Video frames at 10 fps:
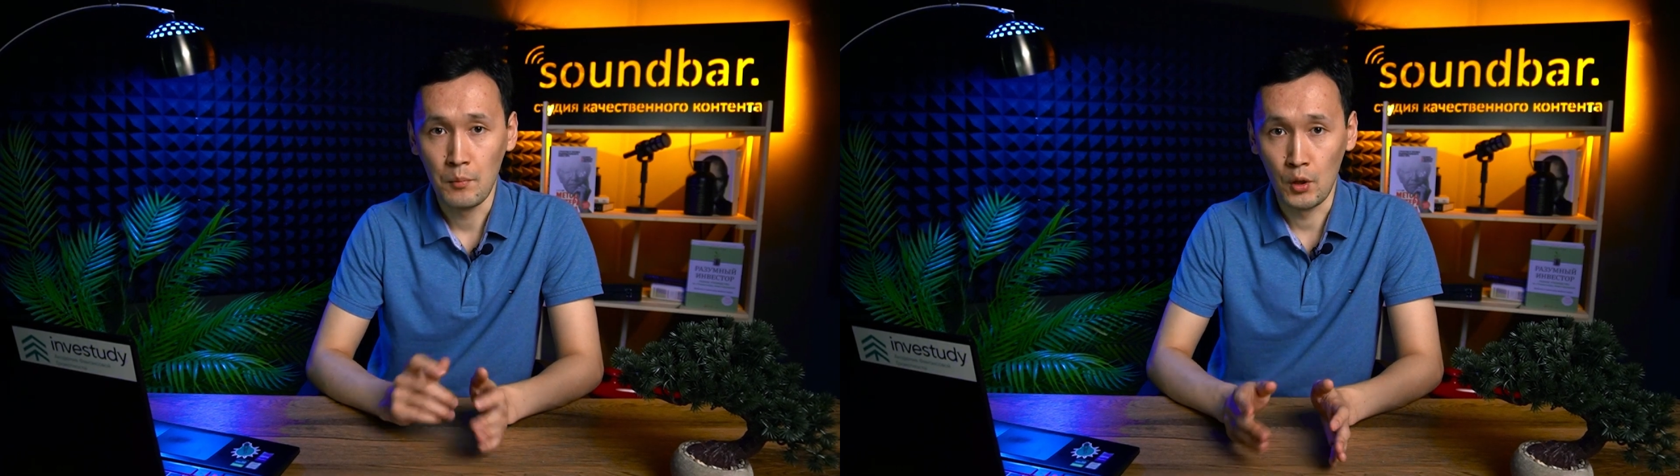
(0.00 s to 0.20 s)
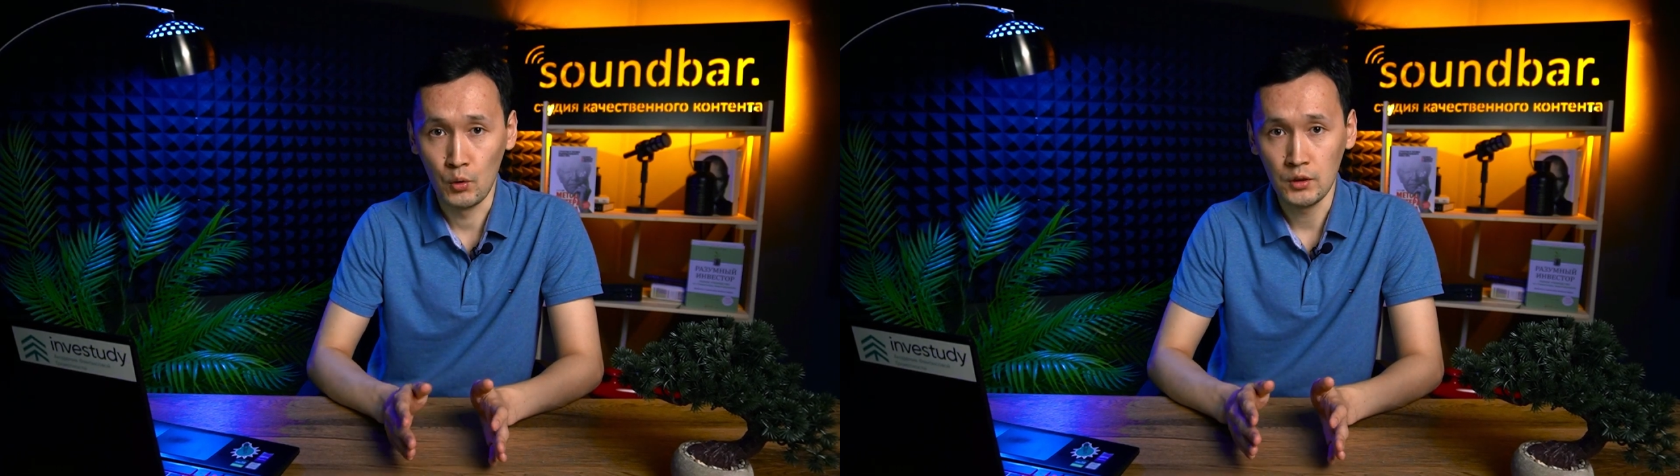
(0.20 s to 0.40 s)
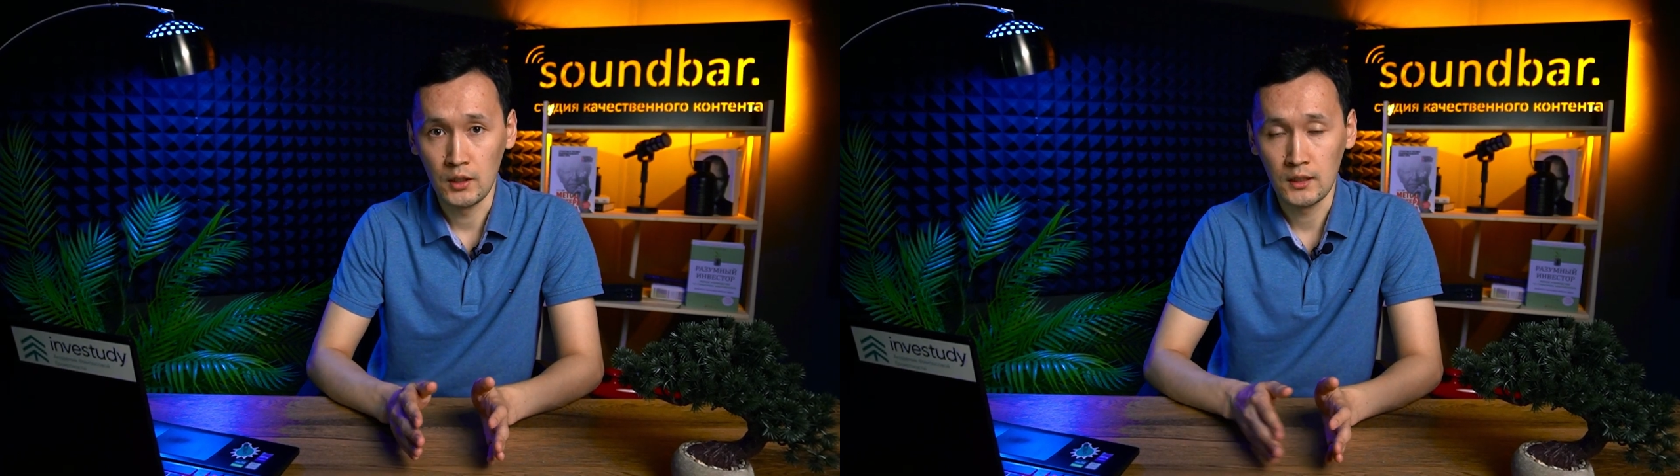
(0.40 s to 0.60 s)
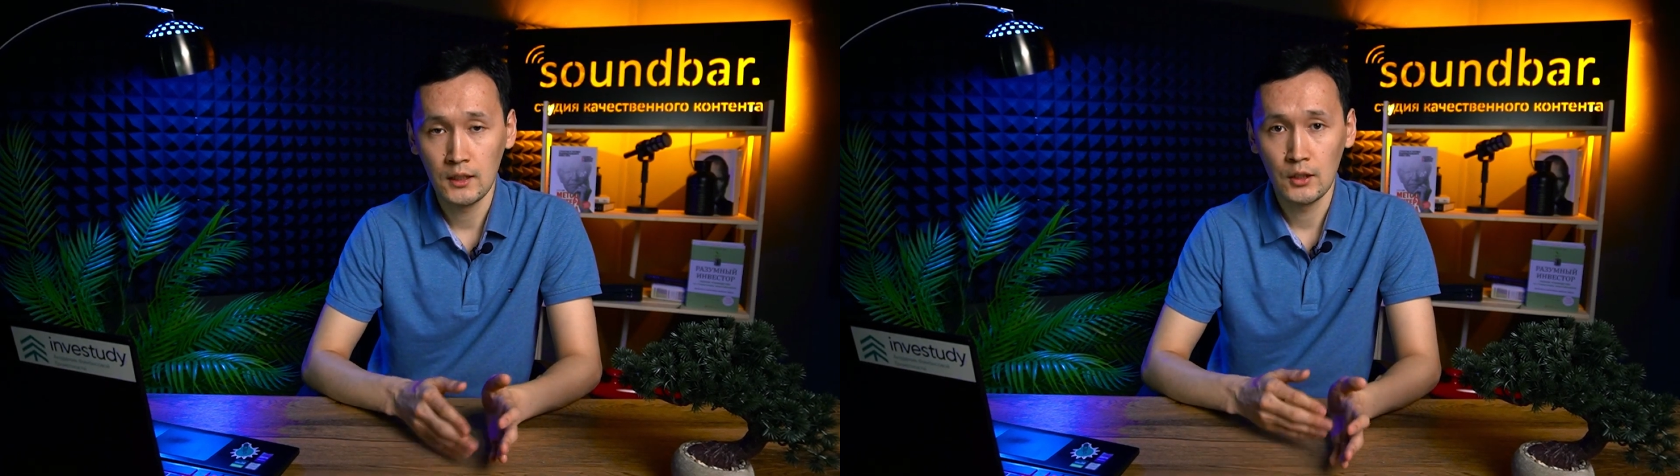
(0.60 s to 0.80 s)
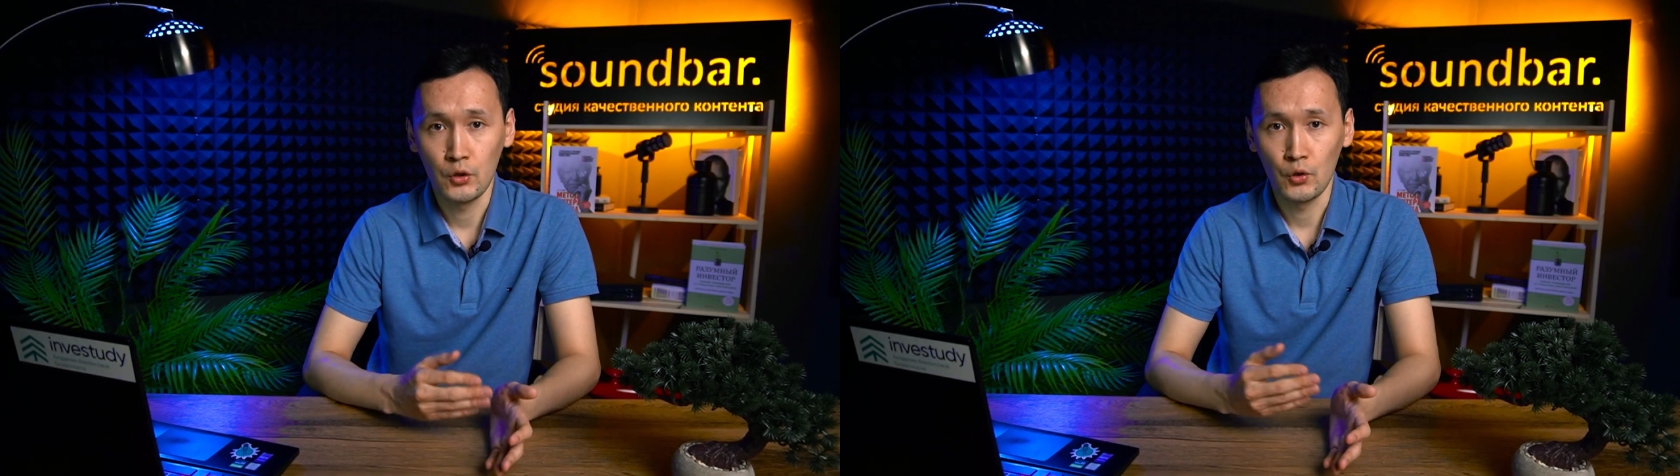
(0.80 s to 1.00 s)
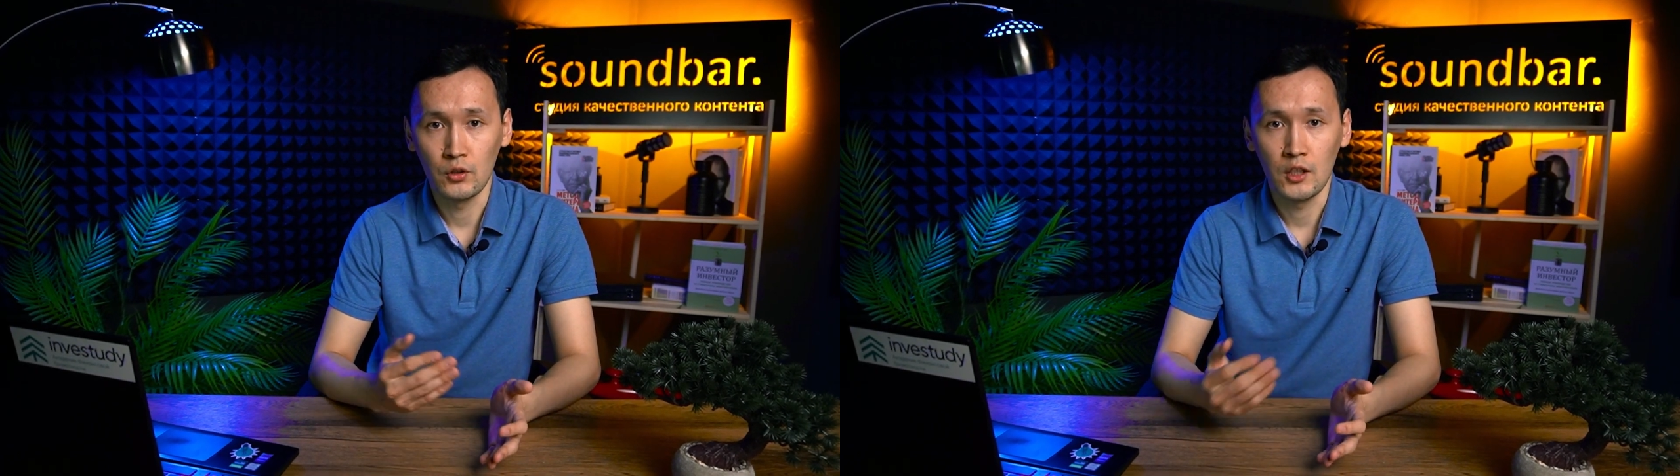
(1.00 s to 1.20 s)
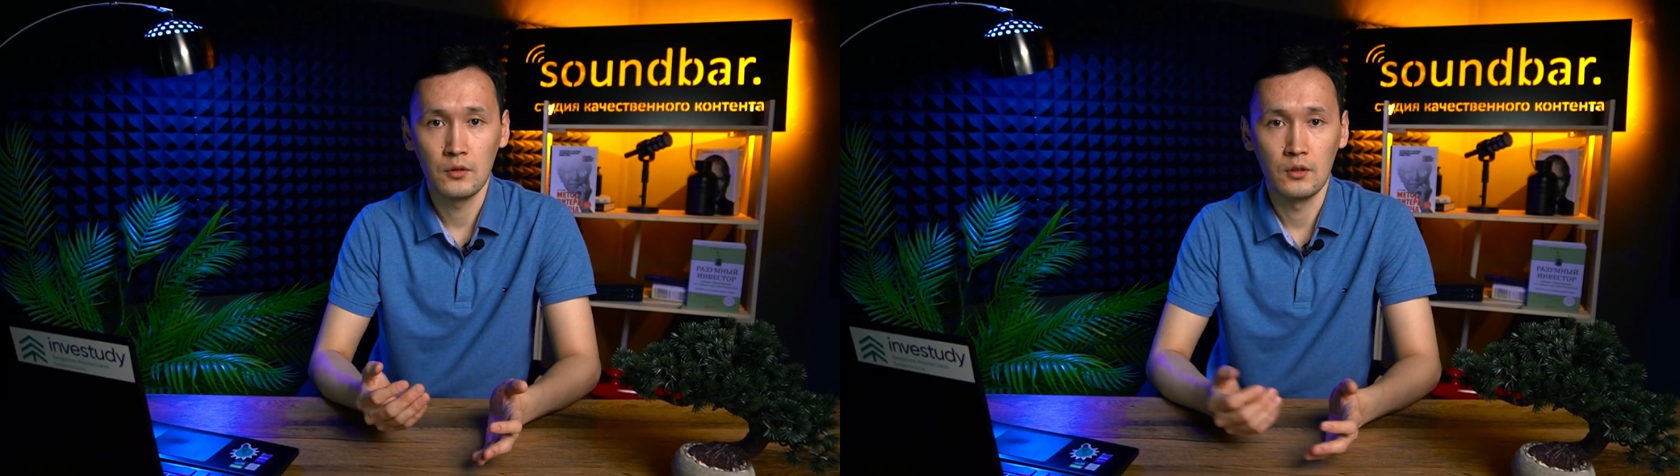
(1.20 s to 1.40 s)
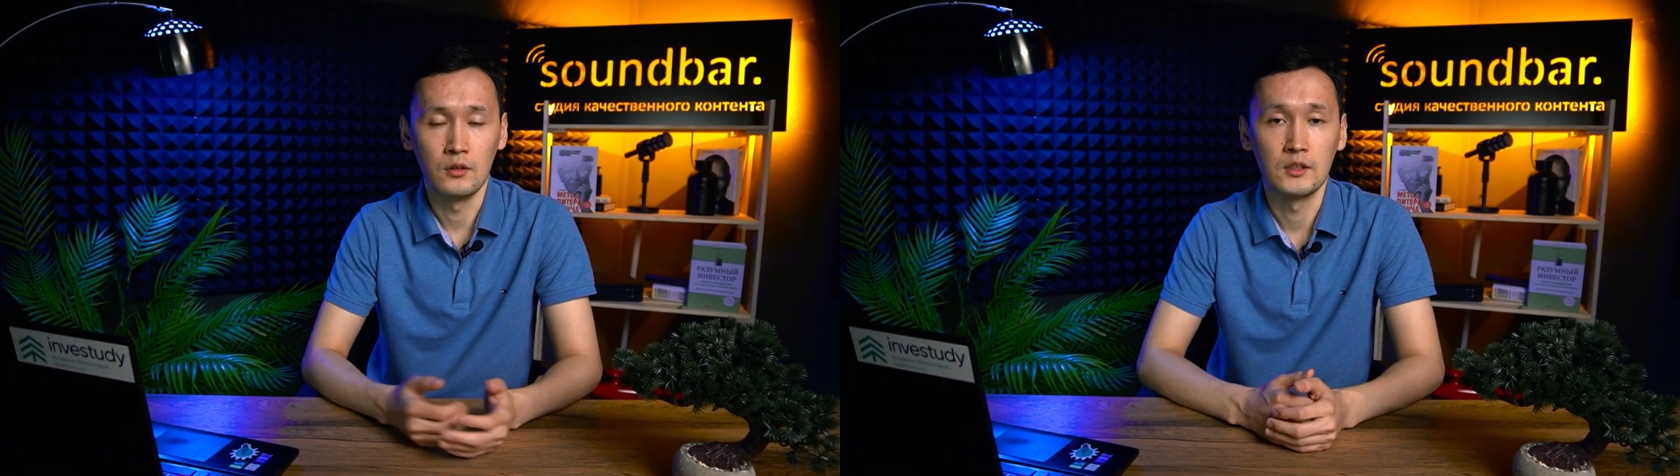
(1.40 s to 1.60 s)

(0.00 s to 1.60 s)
Плюс это еще наш э,